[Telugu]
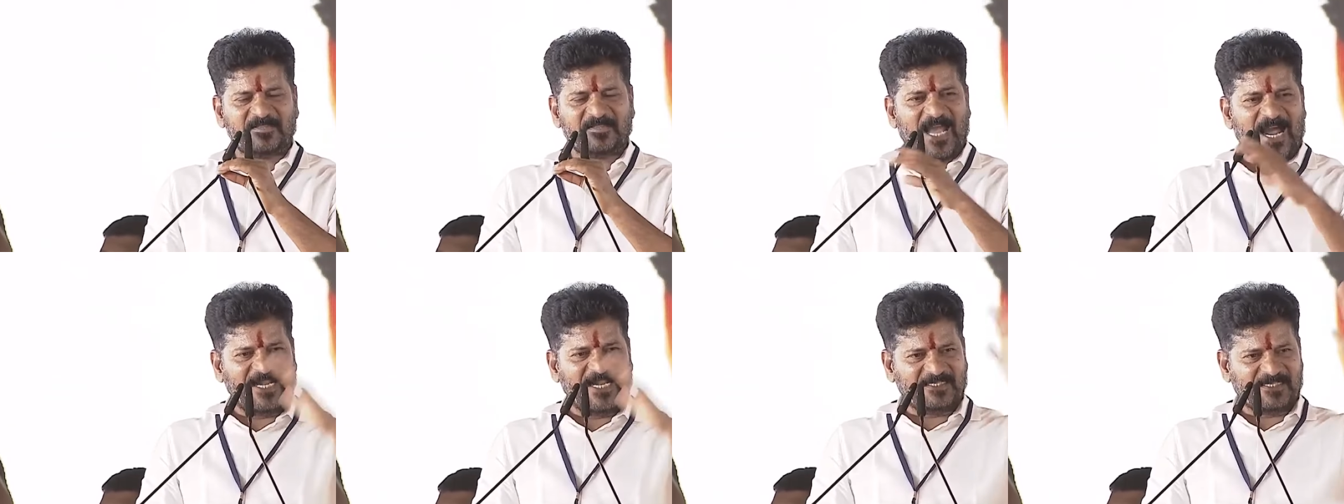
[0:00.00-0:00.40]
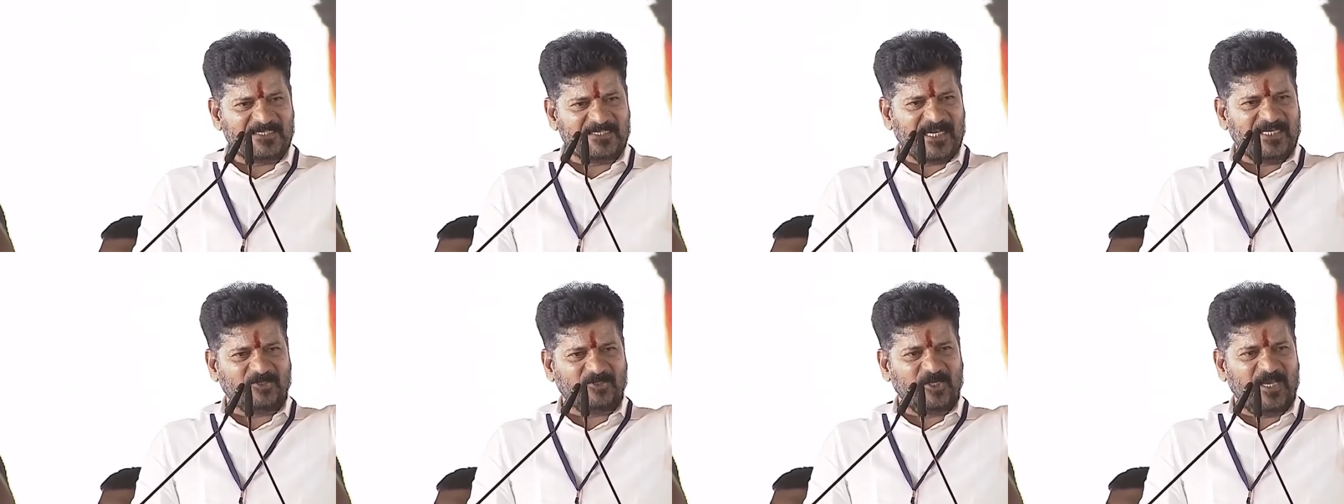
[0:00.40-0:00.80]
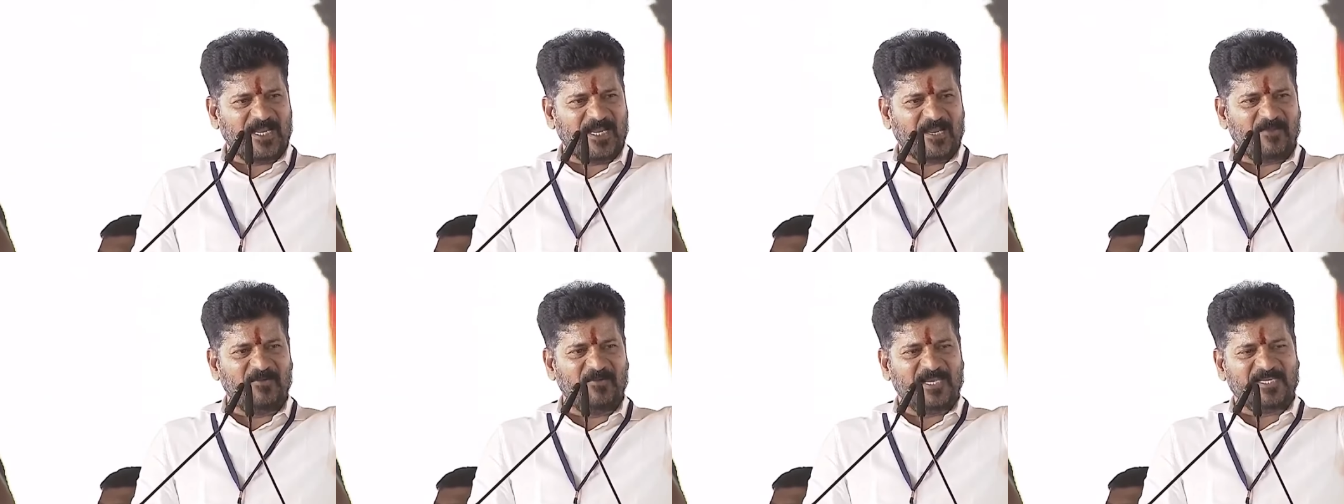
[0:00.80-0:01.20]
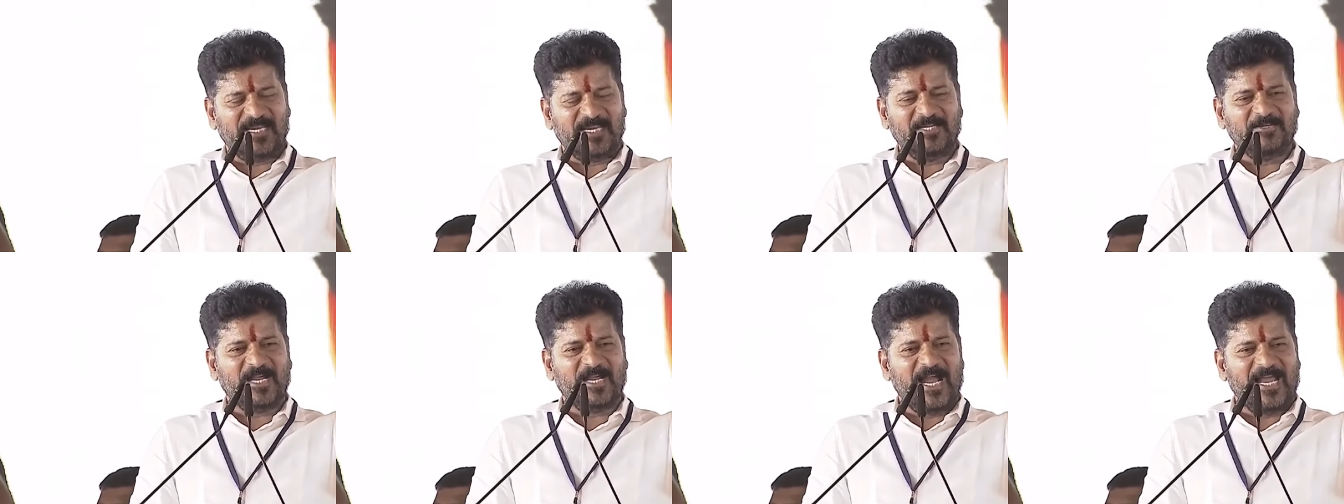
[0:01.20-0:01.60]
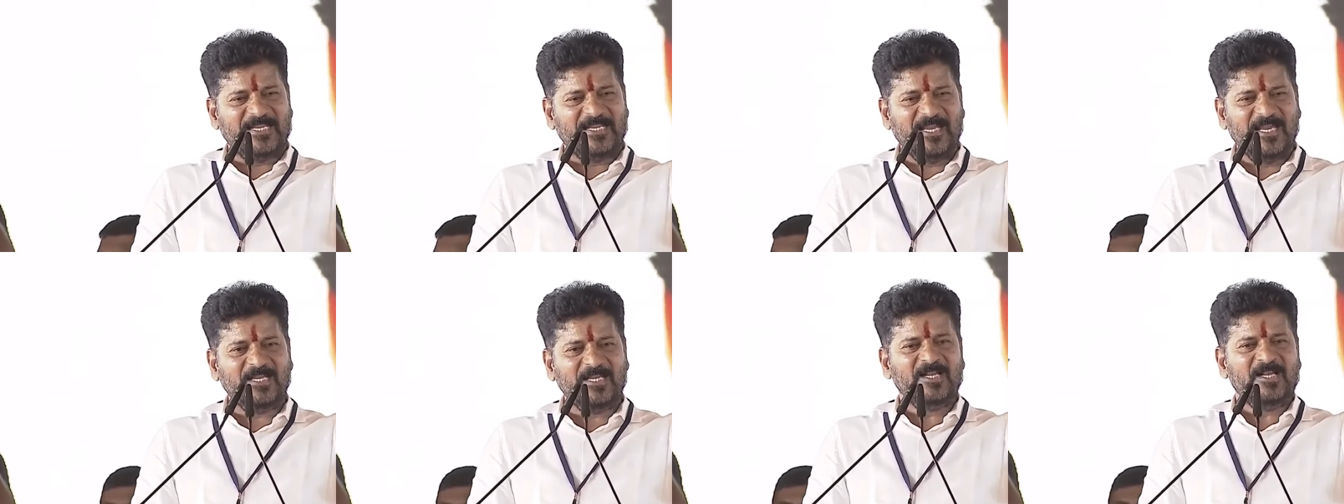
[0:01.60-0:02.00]
తాటి చెట్టు లెక్క పెరిగిండు
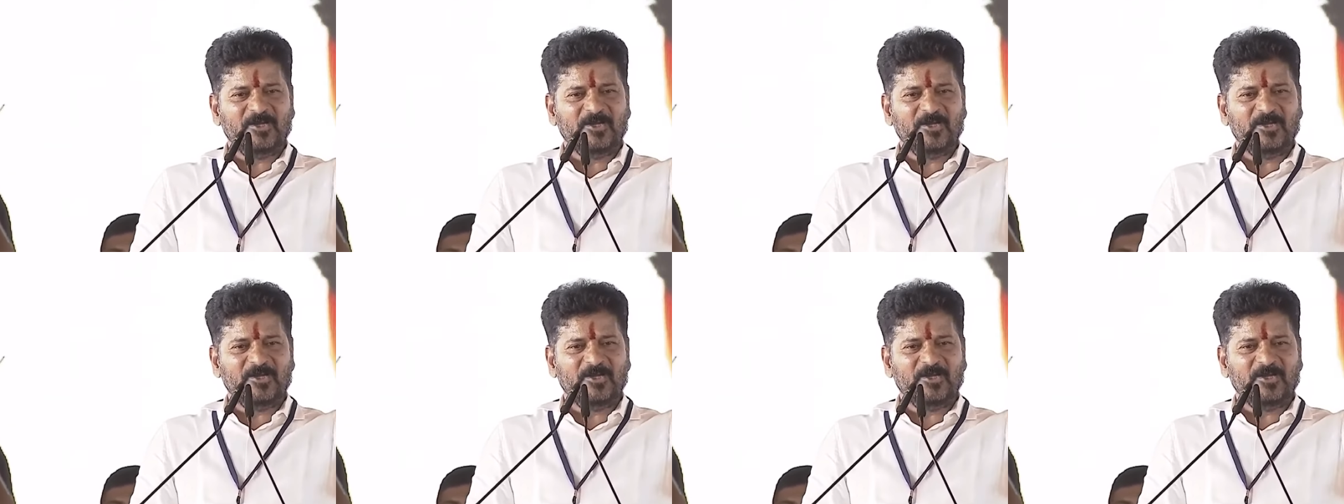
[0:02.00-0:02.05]
కానీ